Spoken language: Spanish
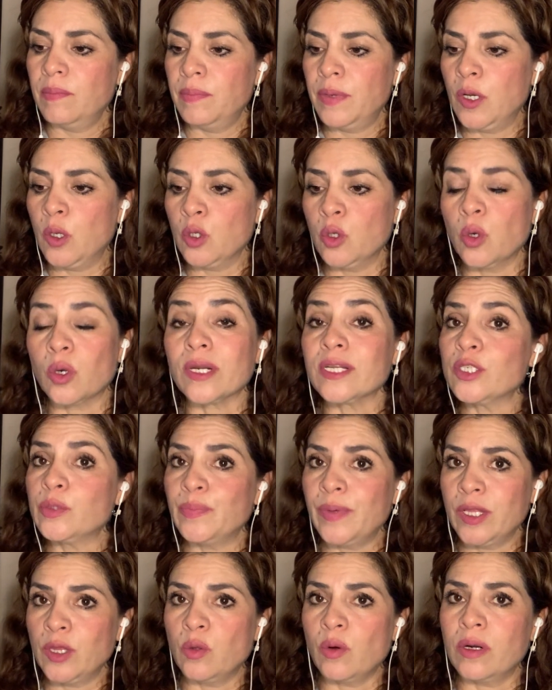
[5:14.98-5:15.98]
Pero yo
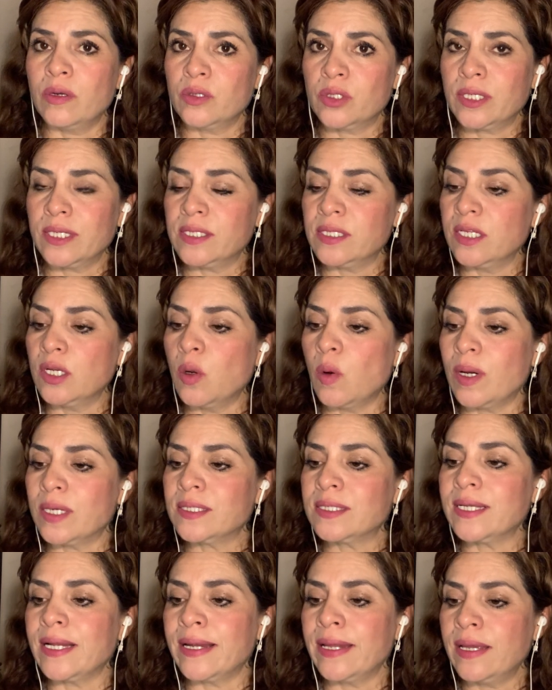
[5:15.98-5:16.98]
respeto a los que sí lo
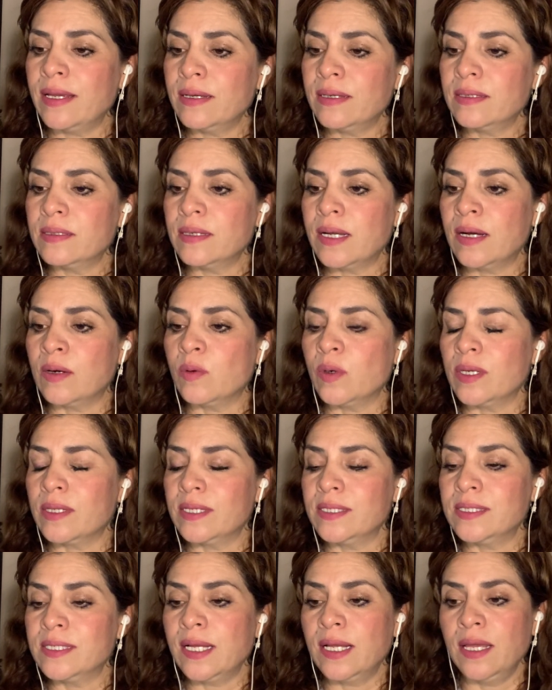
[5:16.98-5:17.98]
hacen, ¿eh?
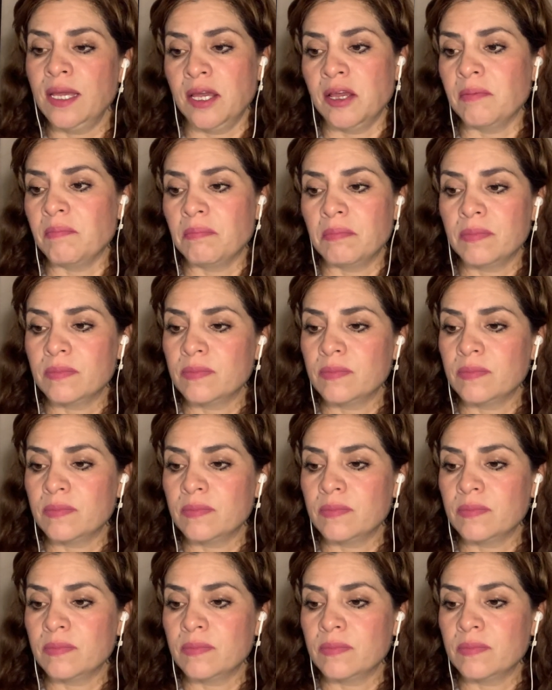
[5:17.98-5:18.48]
Acuérdense que,